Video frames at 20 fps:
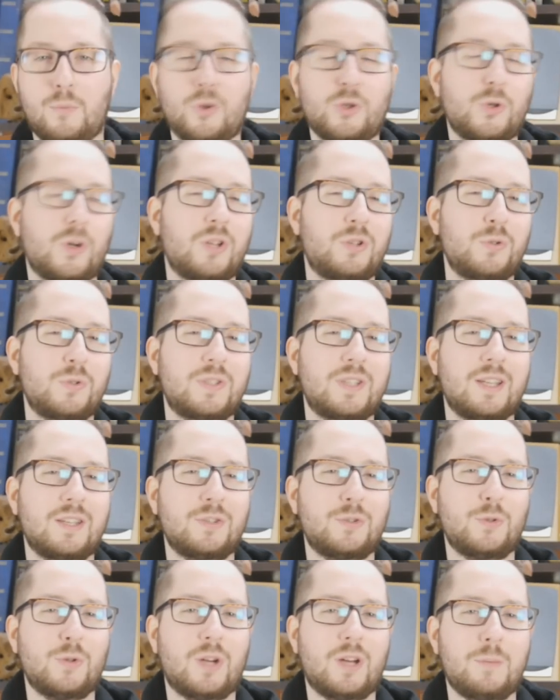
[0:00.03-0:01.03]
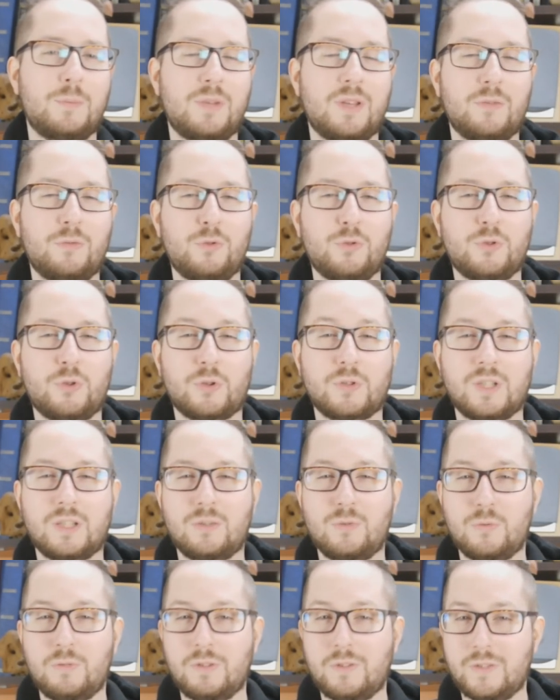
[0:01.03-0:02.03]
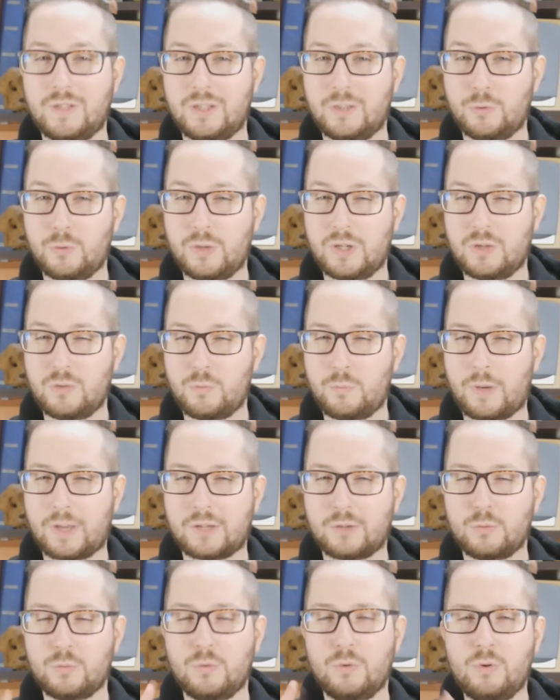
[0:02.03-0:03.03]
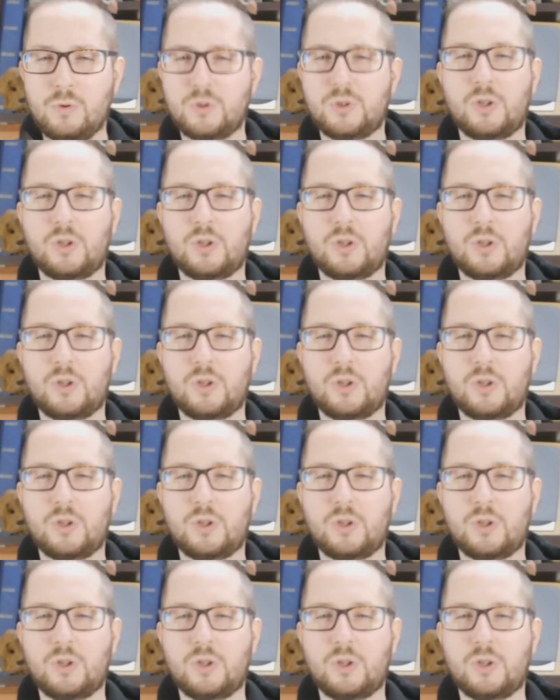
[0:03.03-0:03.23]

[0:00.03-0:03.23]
Bonjour à tous, c'est Azura, bienvenue sur cette nouvelle vidéo et nous partons